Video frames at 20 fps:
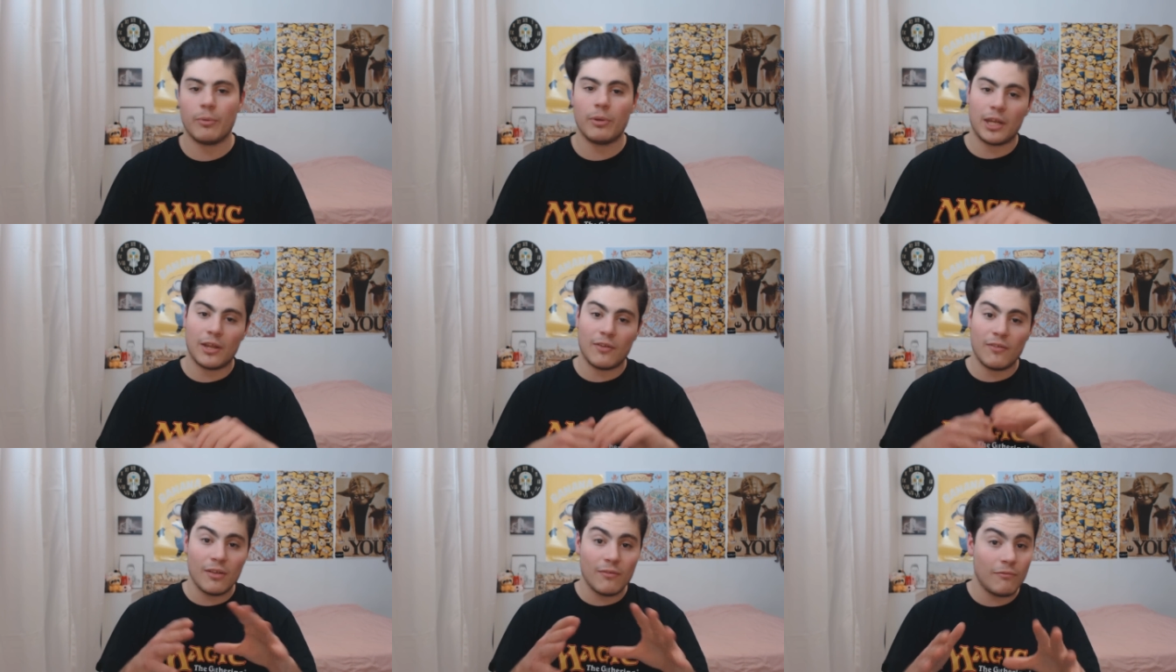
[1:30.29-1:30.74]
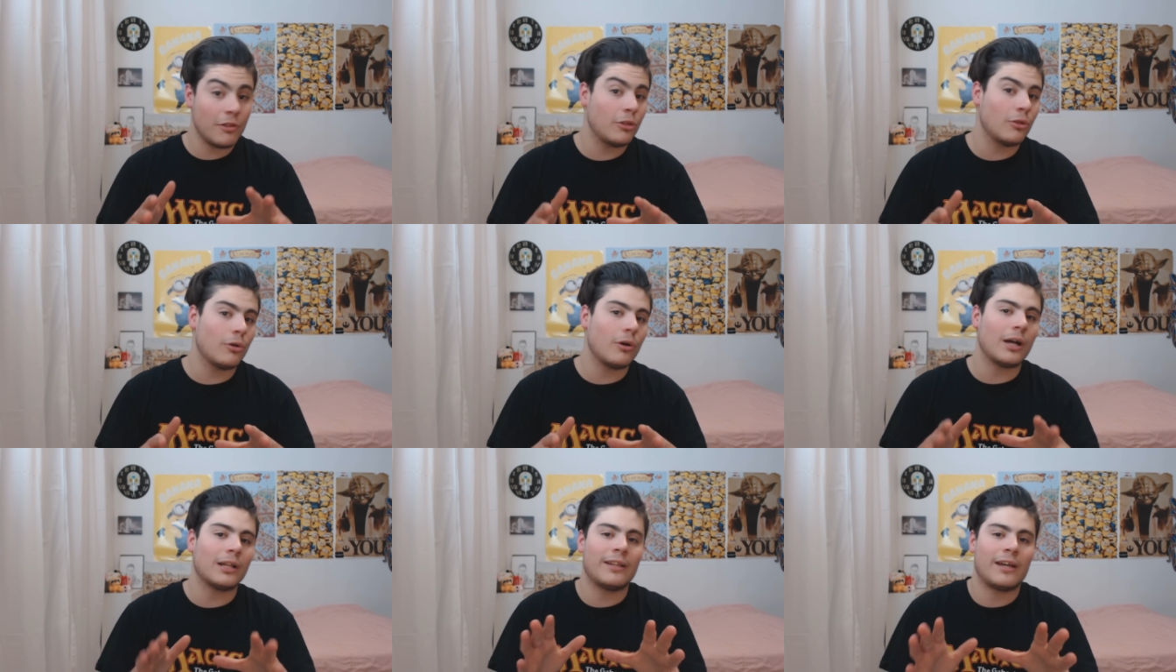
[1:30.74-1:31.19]
quindi vi
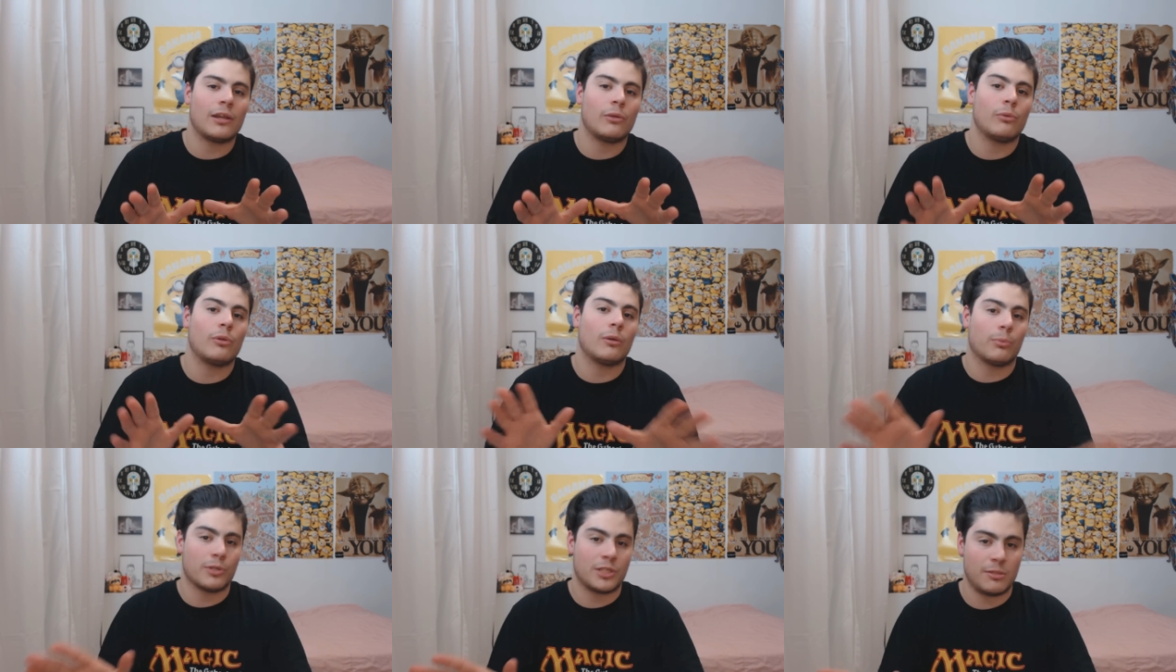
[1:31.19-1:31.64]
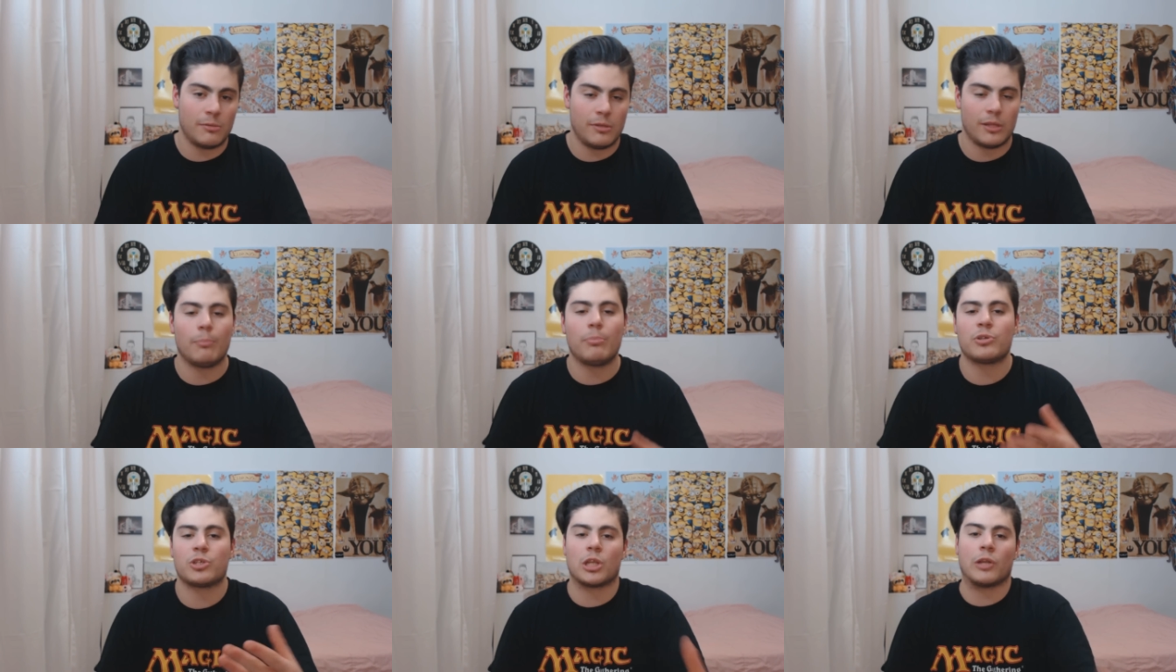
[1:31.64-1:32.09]
invito a dargli una
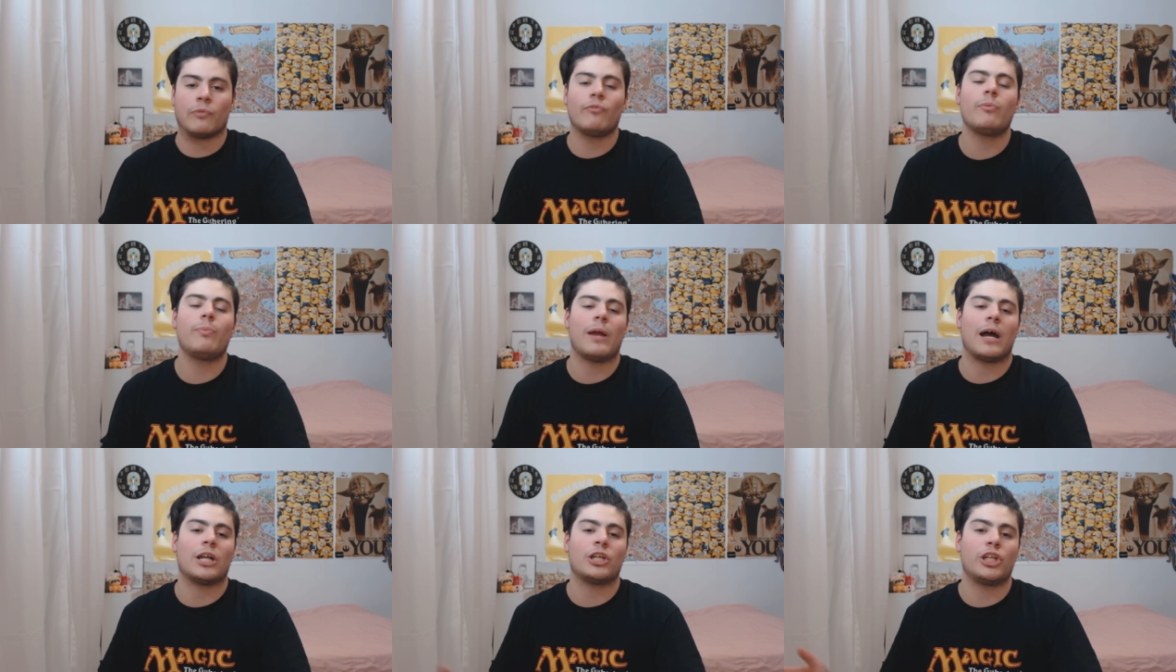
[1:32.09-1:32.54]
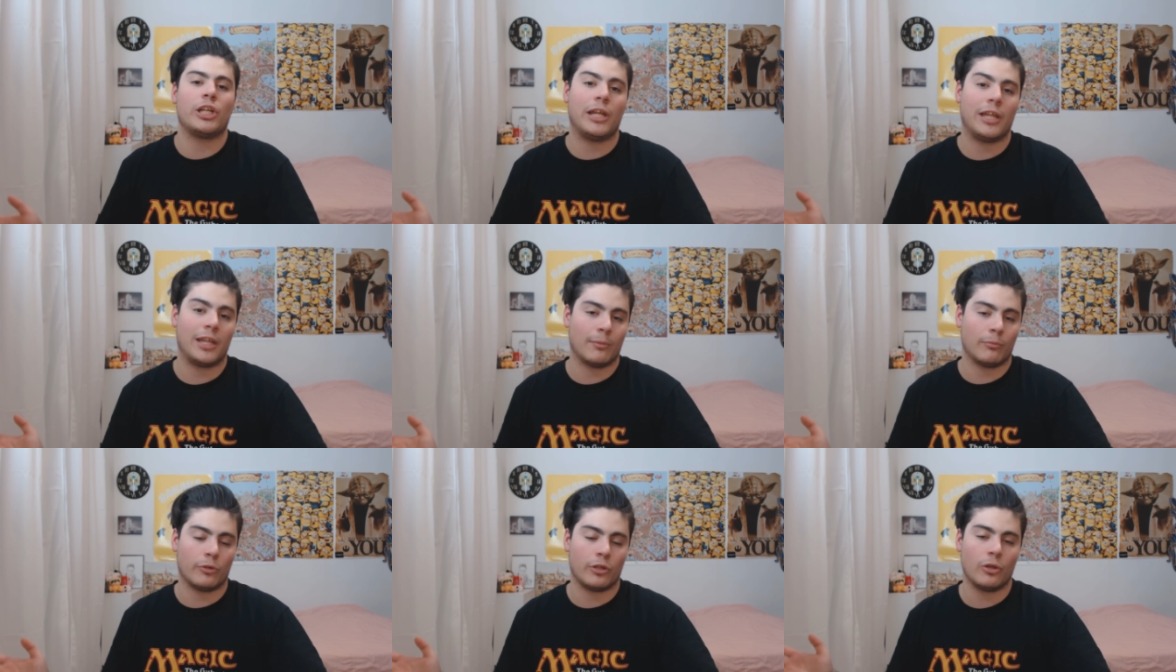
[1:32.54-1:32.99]
possibilità, poi se non vi piace
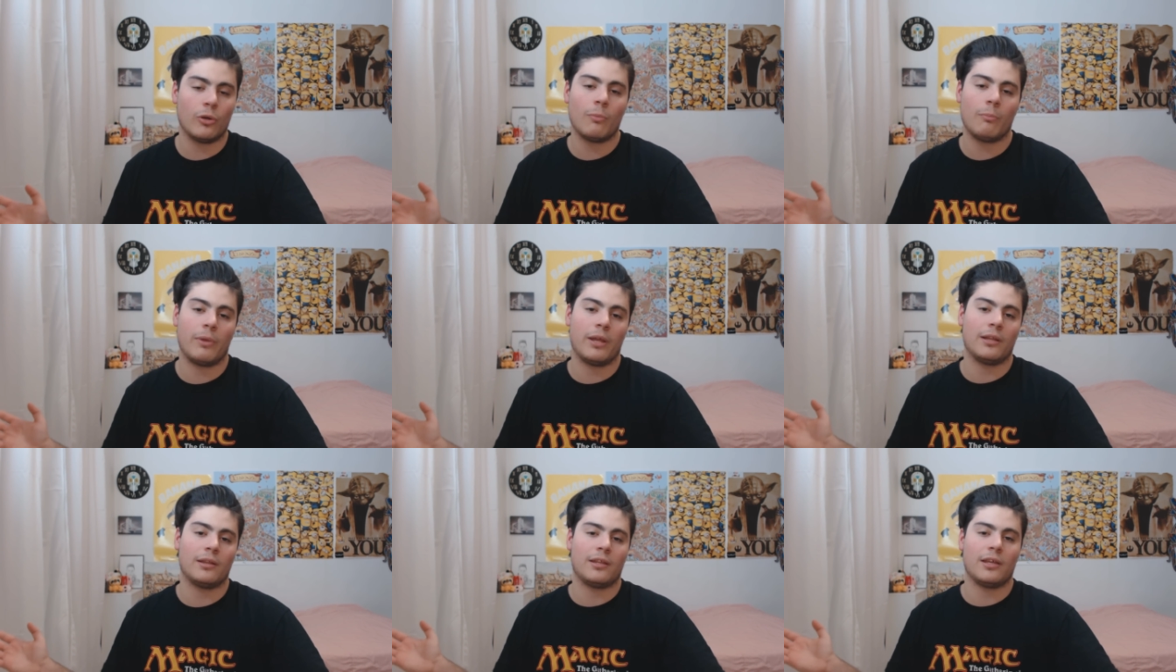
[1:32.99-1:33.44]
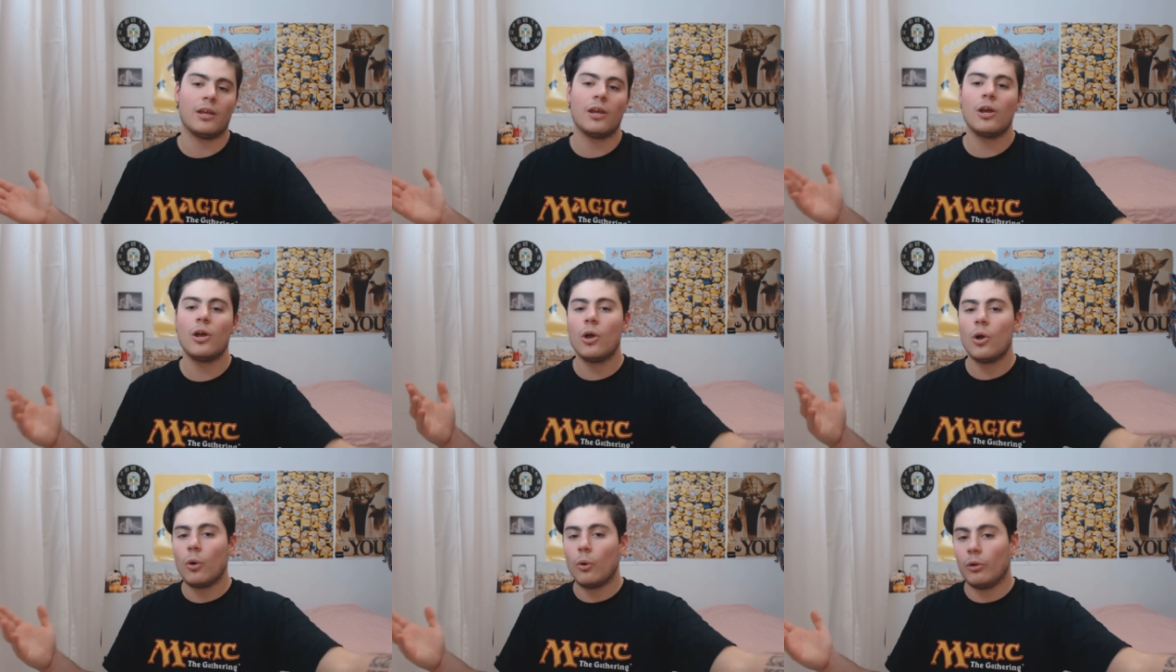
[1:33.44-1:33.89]
ditemelo nei commenti
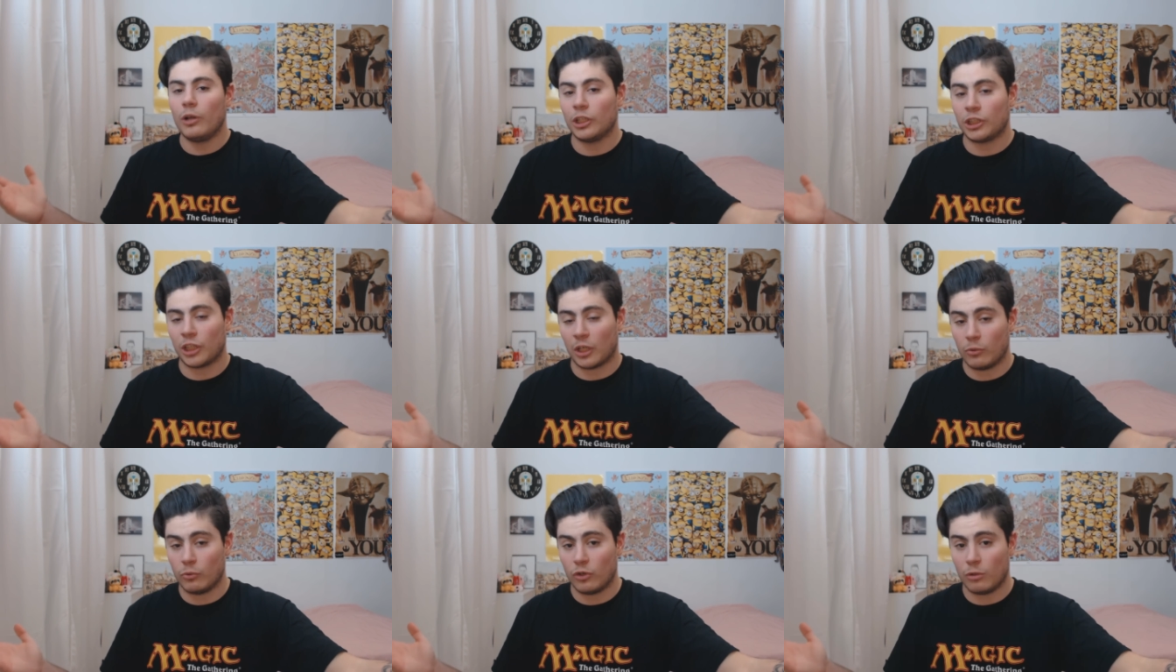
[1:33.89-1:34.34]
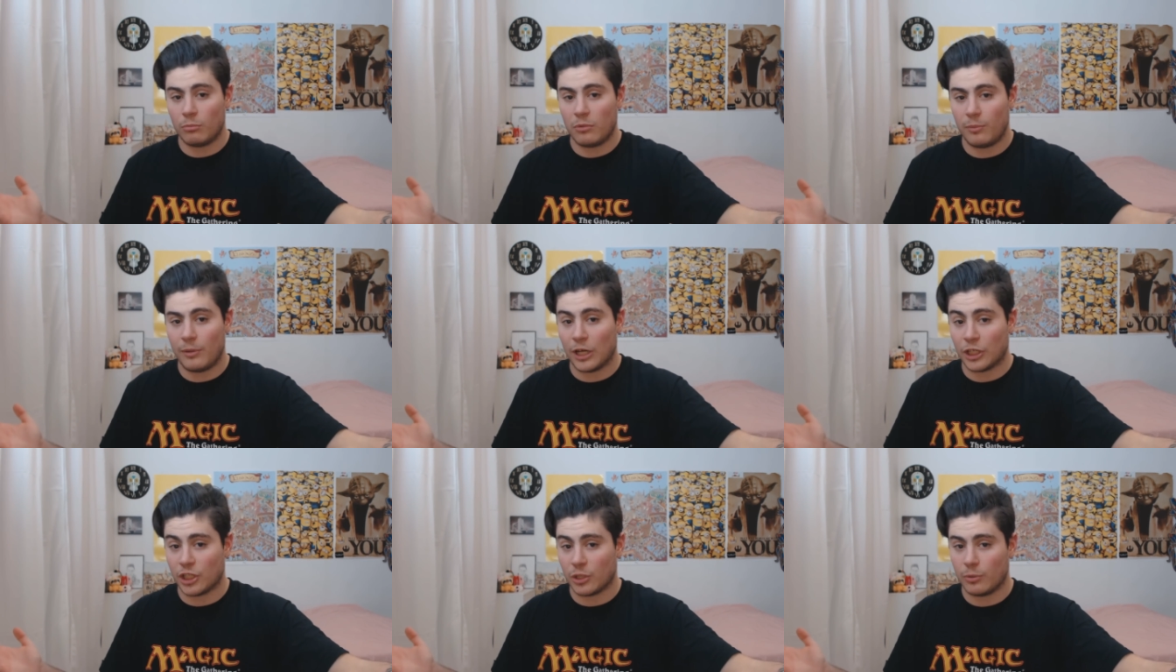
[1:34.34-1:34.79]
o lasciate un non mi
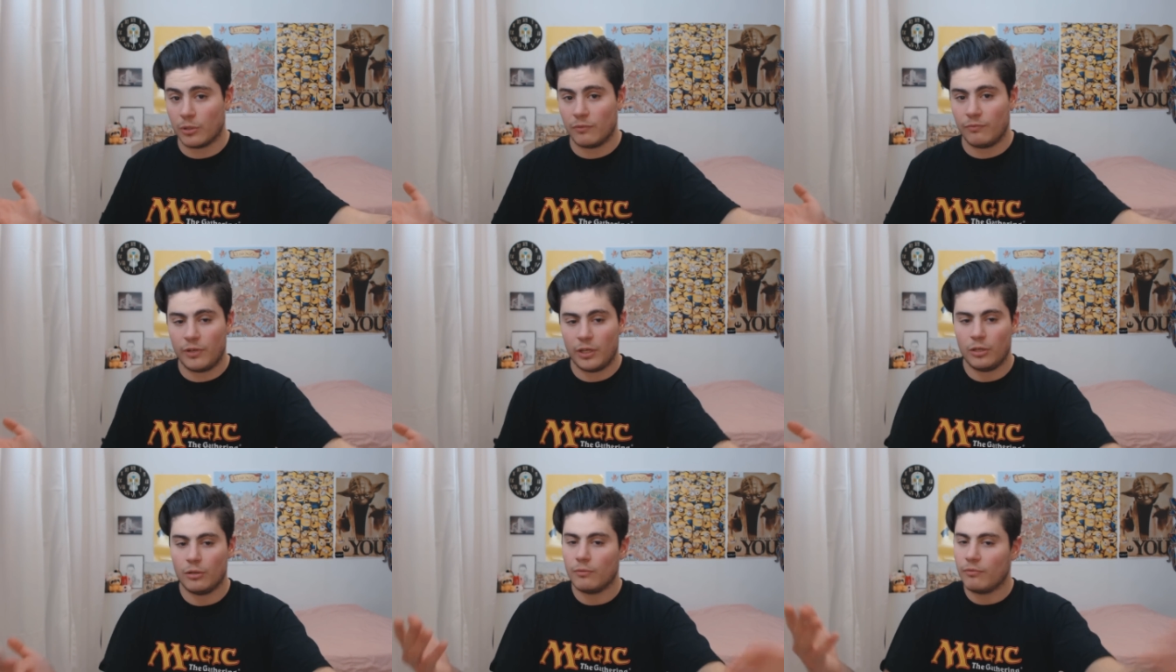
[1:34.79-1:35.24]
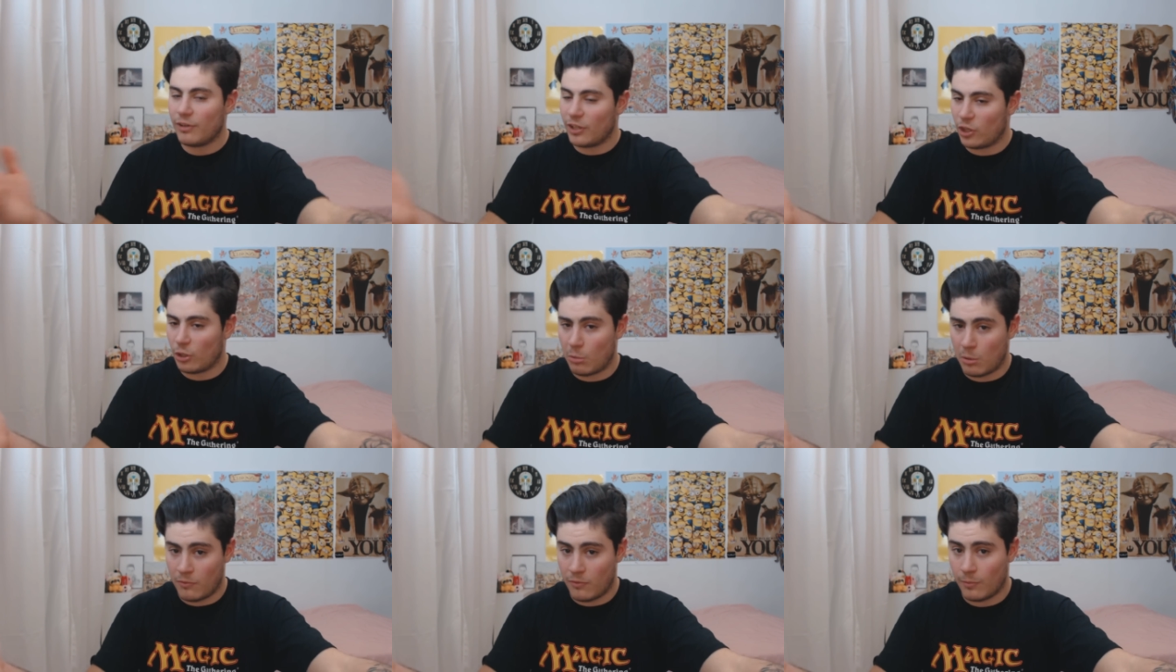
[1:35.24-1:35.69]
piace a quel video,
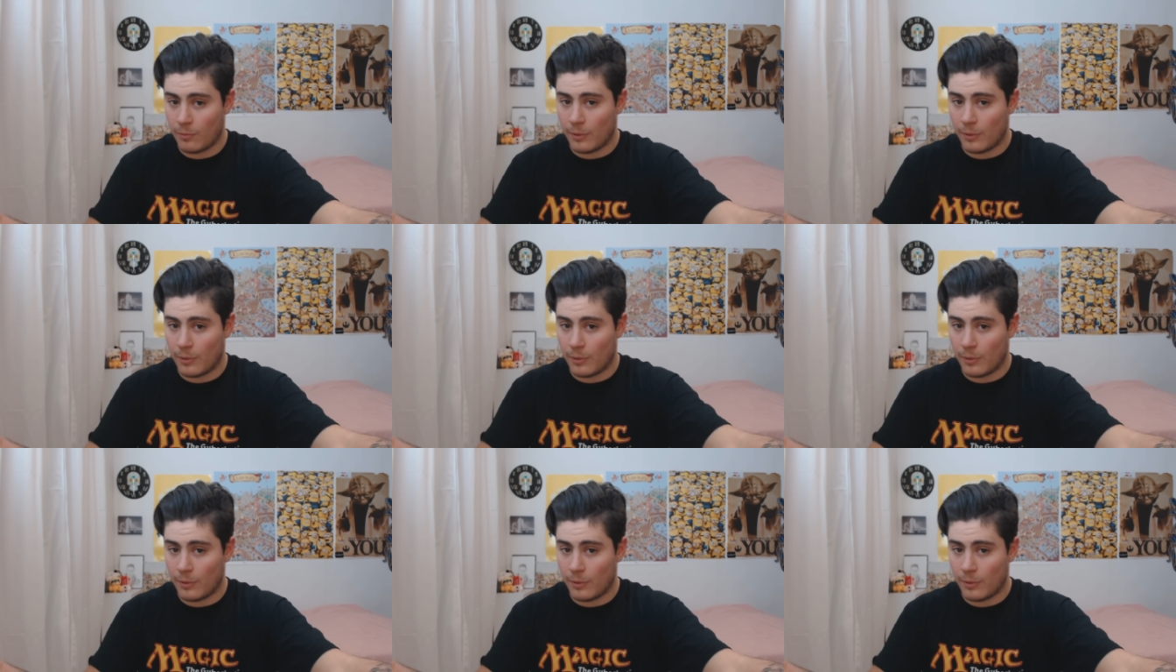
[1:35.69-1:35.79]
fate come vi